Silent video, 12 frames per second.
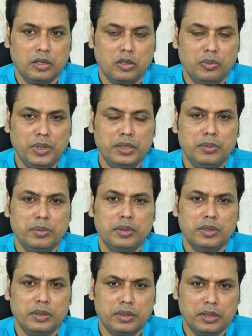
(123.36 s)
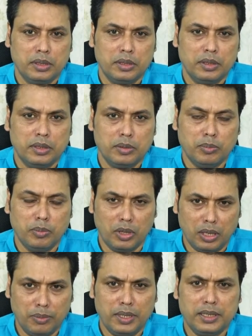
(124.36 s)
কোভিড
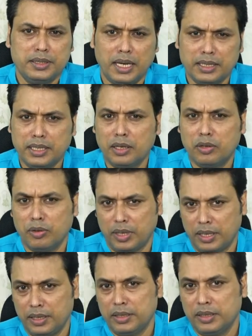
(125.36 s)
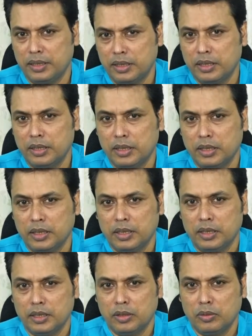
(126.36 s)
মোকাবেলা যা যা করার
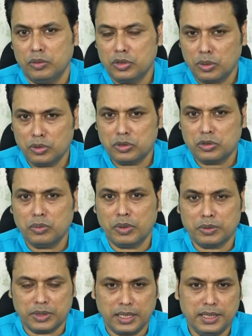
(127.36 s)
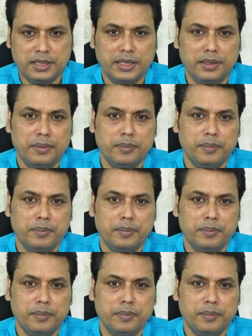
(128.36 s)
উনি সমস্ত ব্যবস্থা নিচ্ছেন